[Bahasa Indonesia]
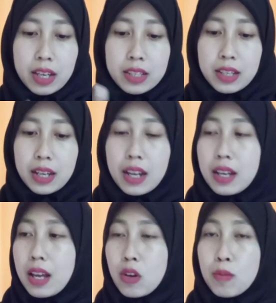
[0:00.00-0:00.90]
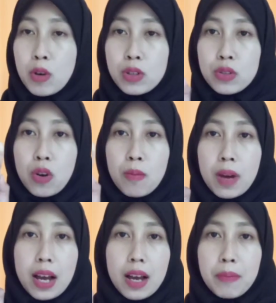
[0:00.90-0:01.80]
Sekarang aku mau
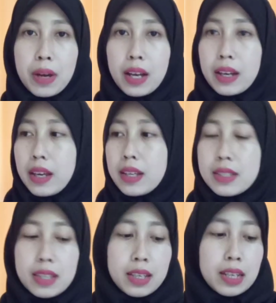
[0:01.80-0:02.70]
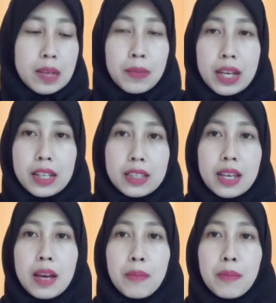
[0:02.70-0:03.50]
coba pakai si krim kelly